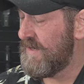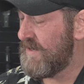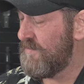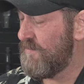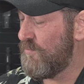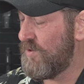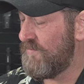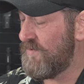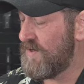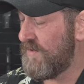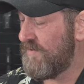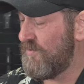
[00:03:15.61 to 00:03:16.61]

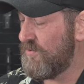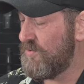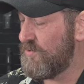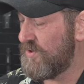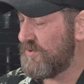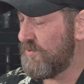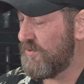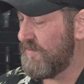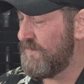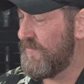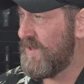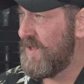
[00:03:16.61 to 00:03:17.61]
Klick-Modifikation durchdrücken.